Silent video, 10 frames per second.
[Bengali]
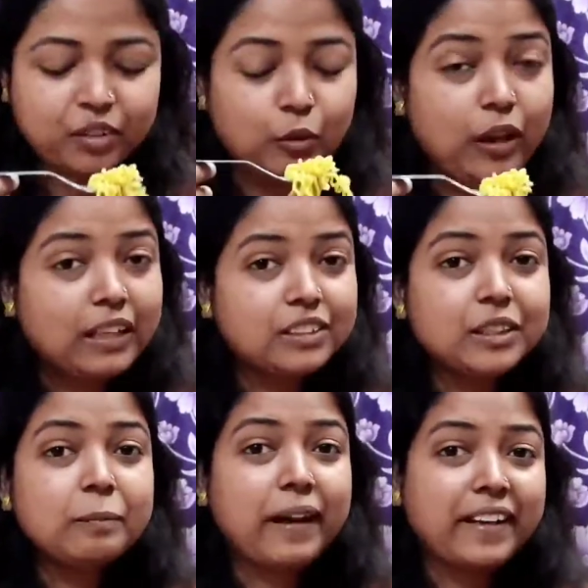তো
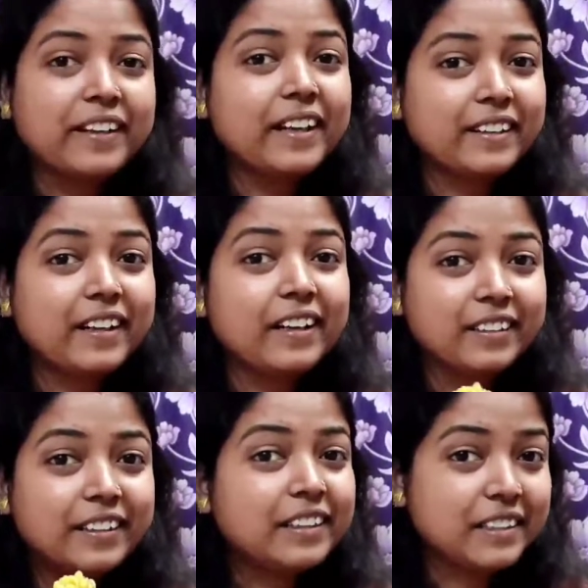লাঞ্চের ম্যাগির একটা
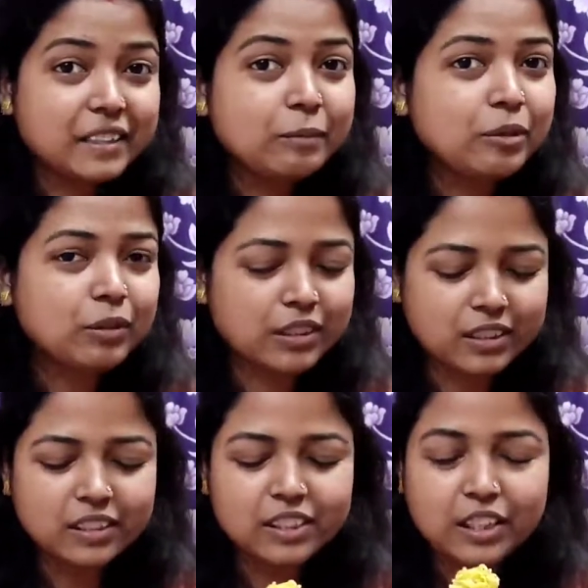আলাদা রেসিপি তোমাদের
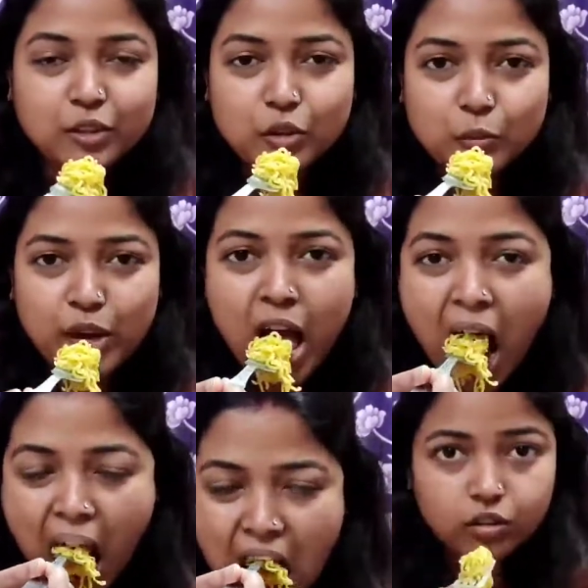সাথে শেয়ার করবো
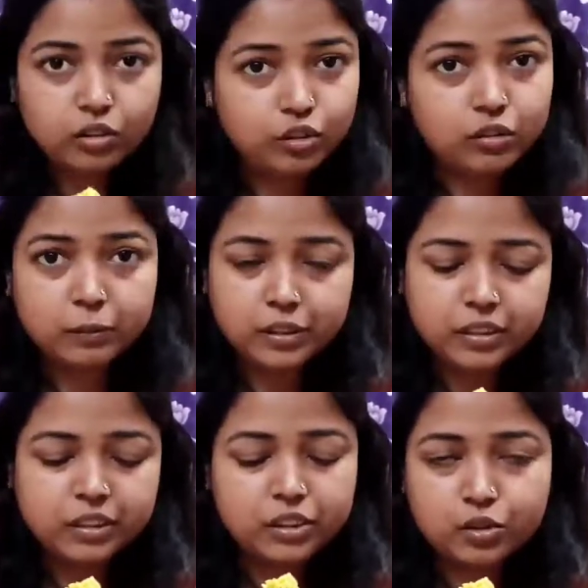ততক্ষণ আমি এটা
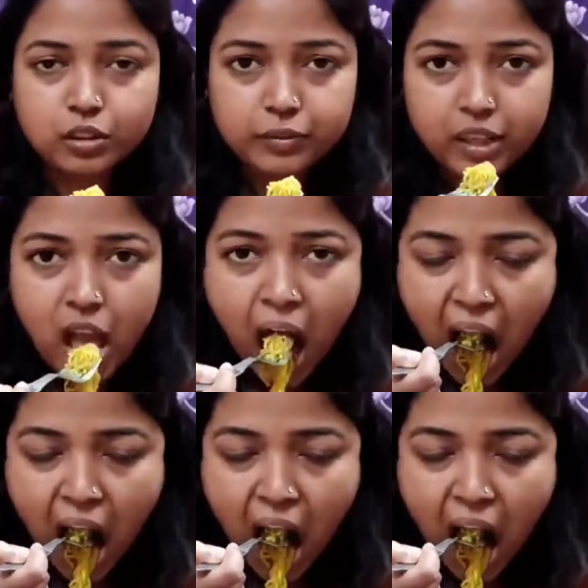শেষ করে ফেলি